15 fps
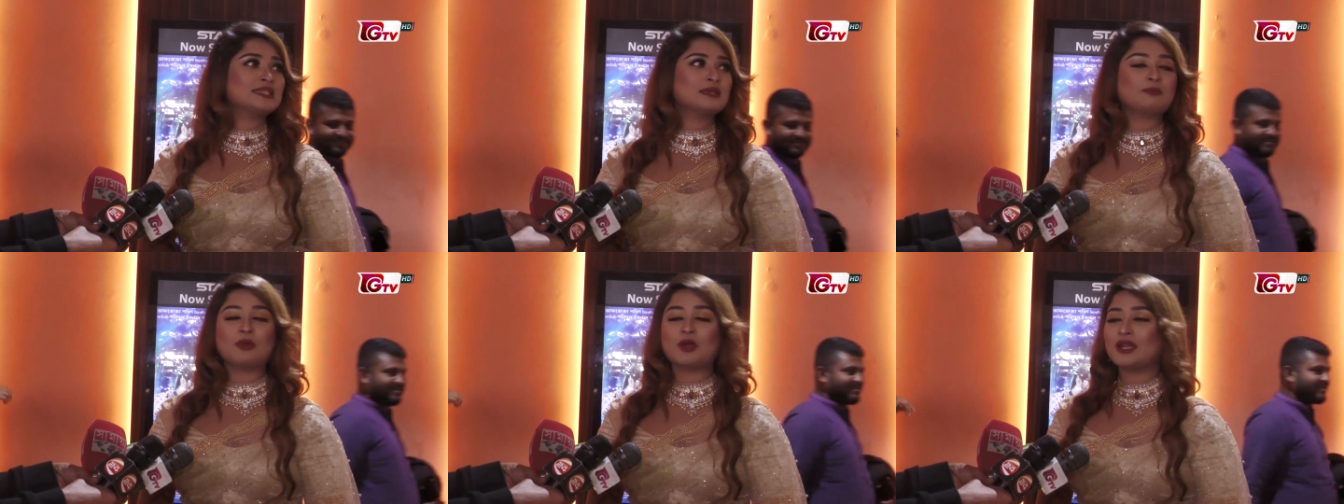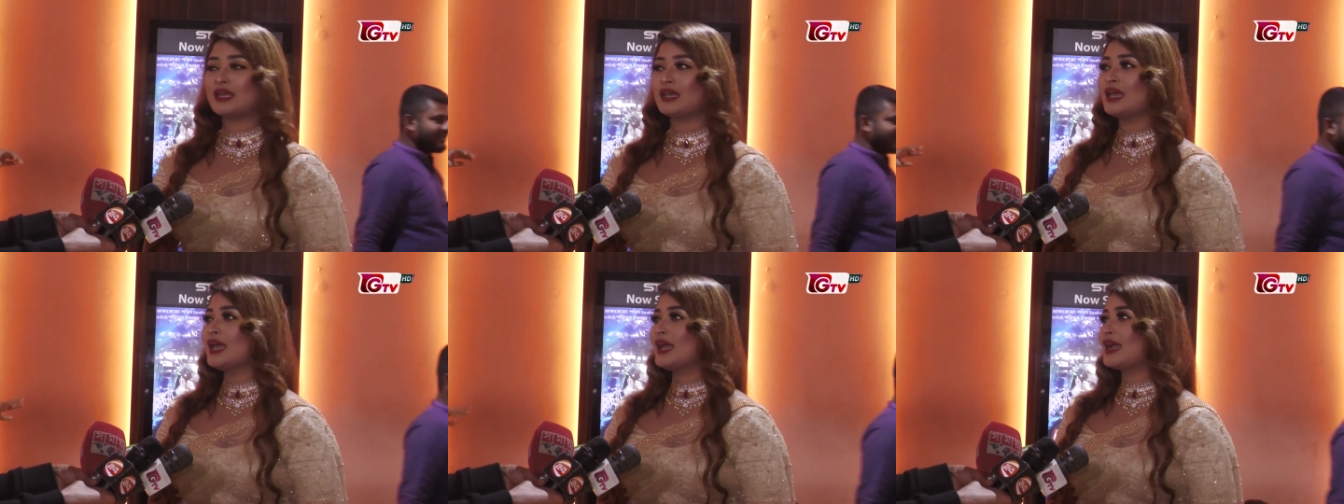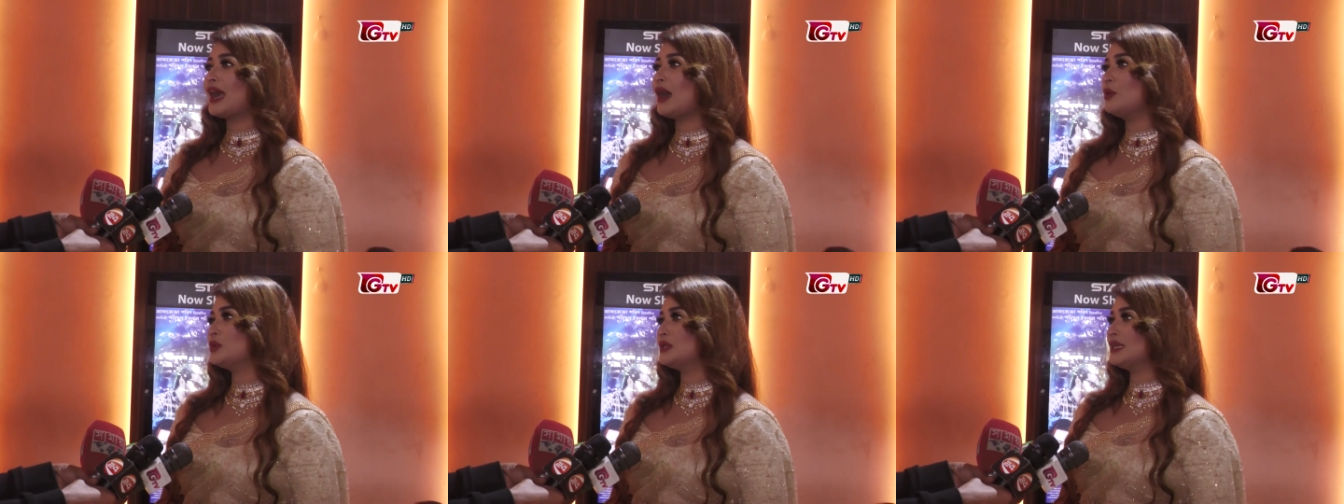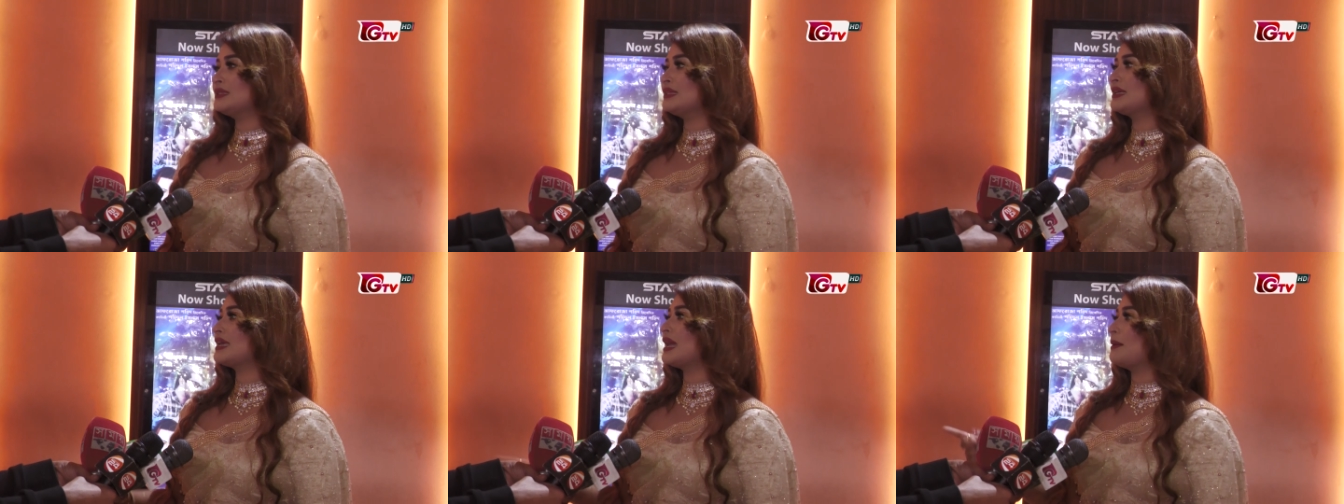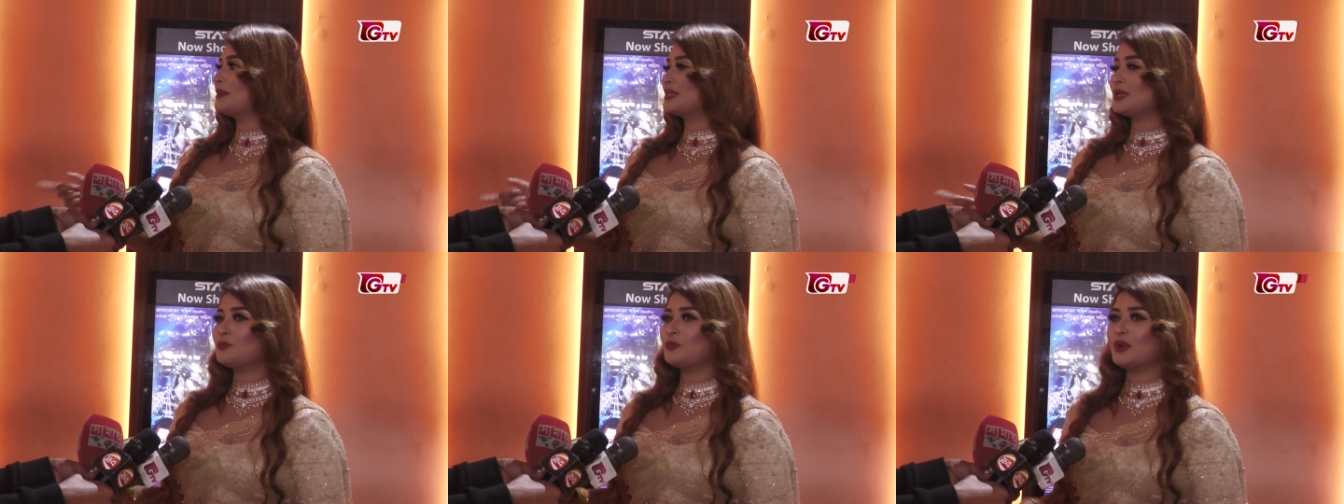এসে পরে কাউন্টার থেকে
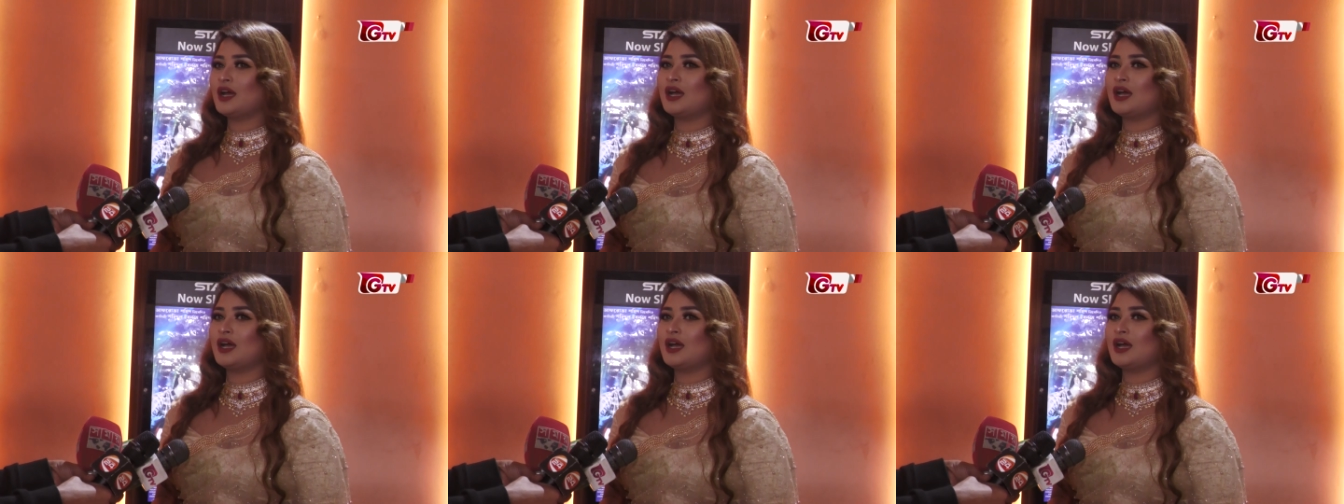আমাদের